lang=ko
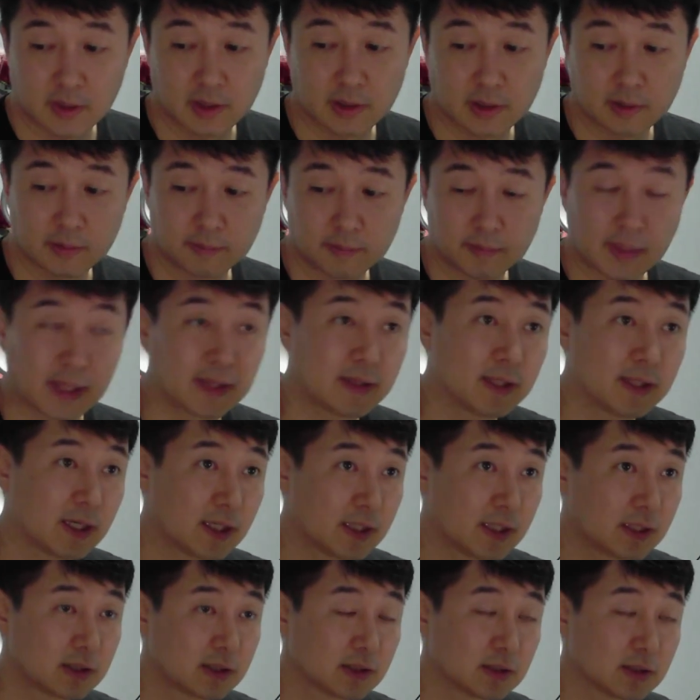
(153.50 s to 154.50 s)

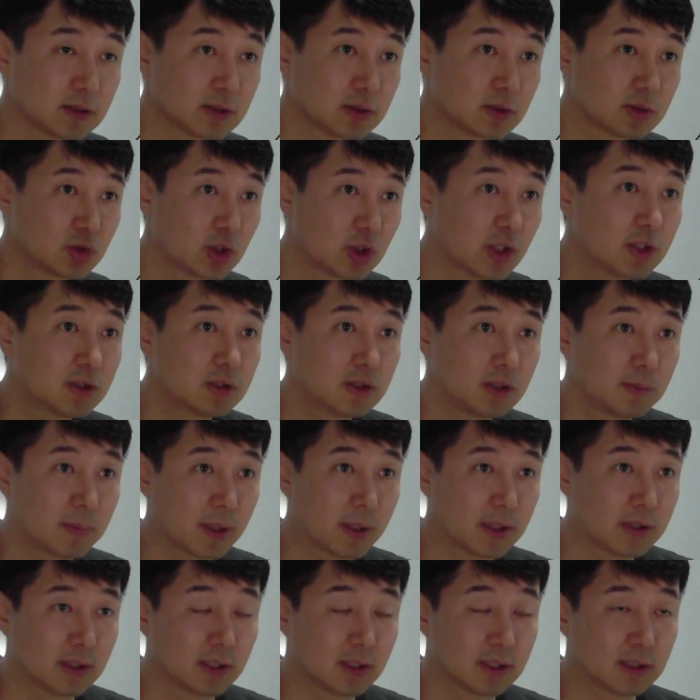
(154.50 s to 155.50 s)
만난 최근에
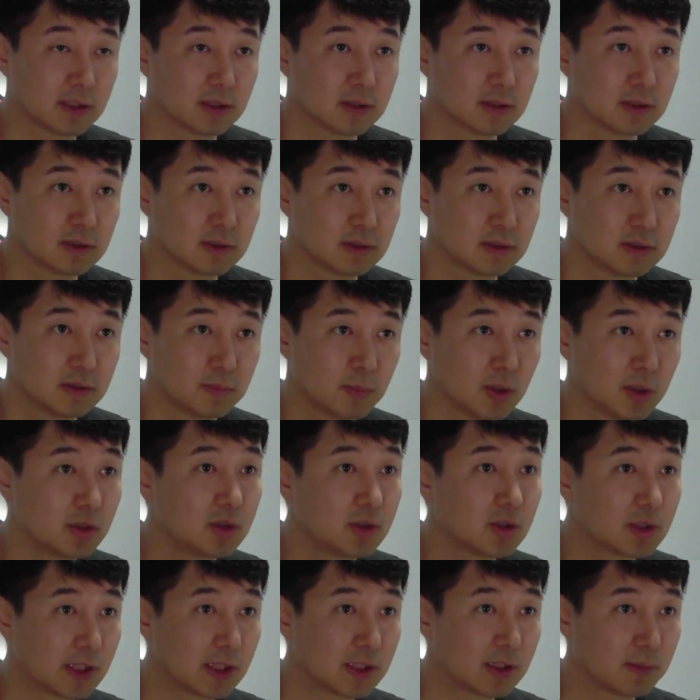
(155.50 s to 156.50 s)
만난 몇
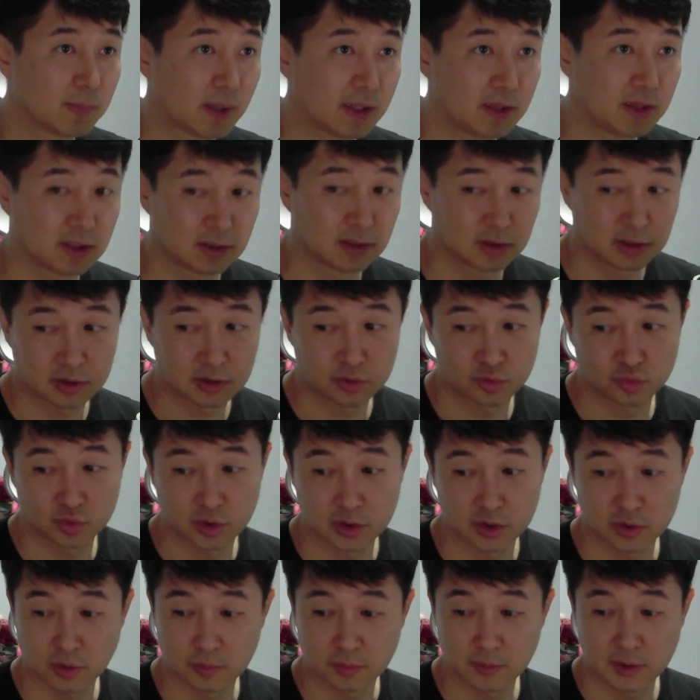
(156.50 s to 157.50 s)
년 안에 만난 책 중에
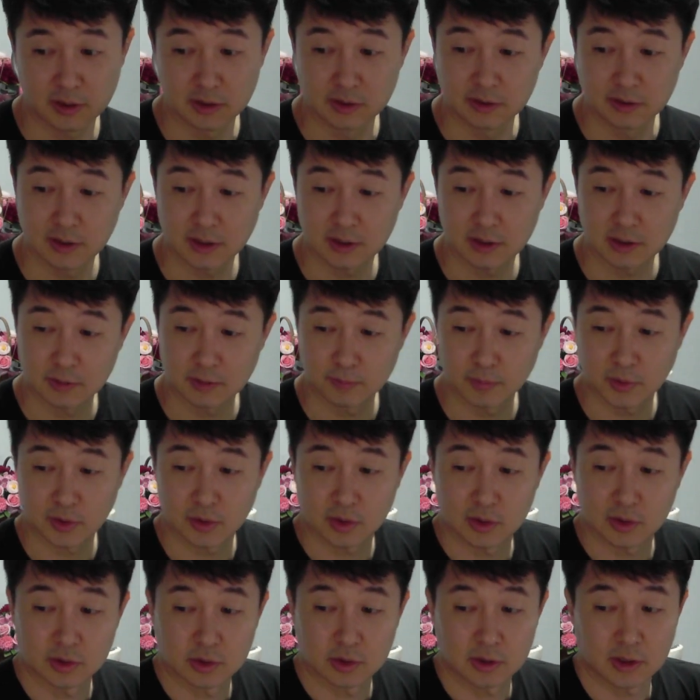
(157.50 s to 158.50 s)
정말 인상
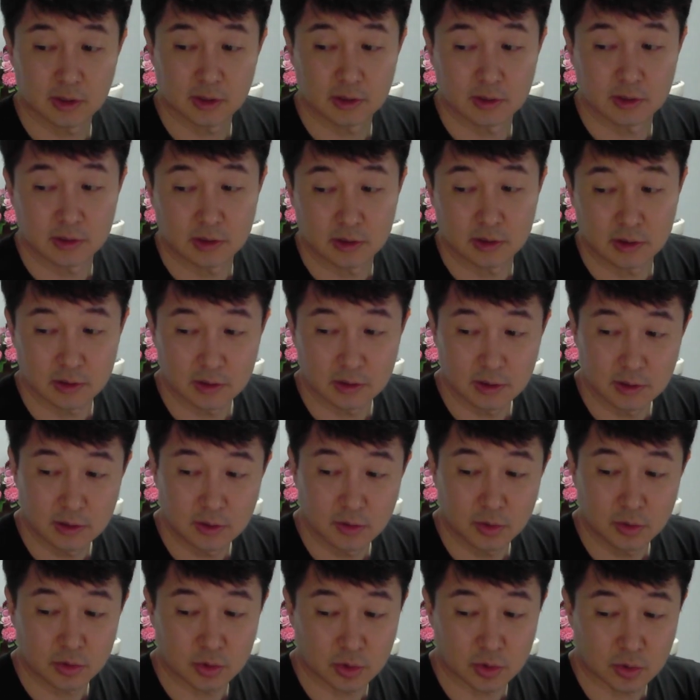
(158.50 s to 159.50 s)
깊었던 책은
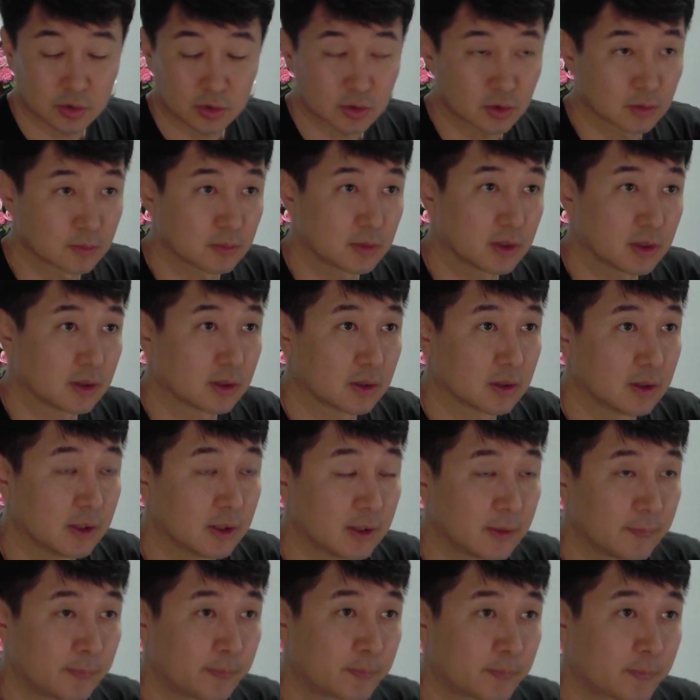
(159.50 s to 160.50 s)
이거죠 정말
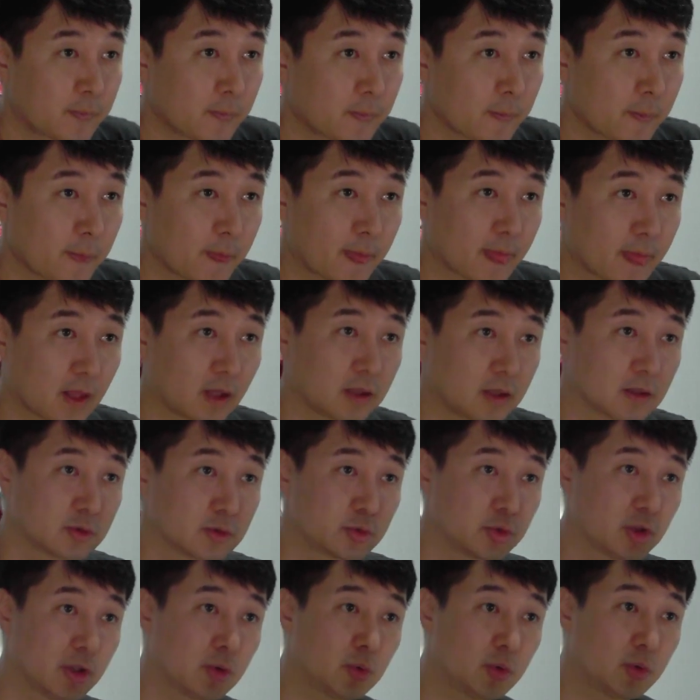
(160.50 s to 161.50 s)

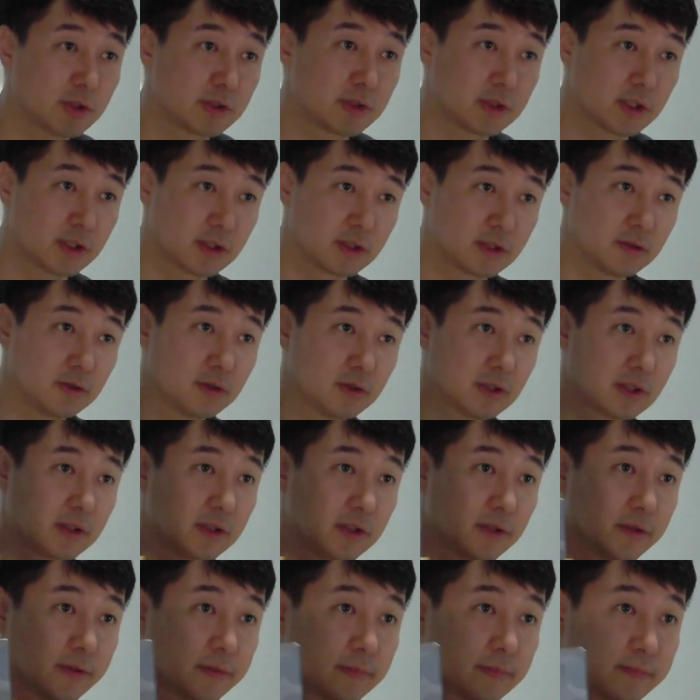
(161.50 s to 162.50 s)
최고의 책인 것 같아요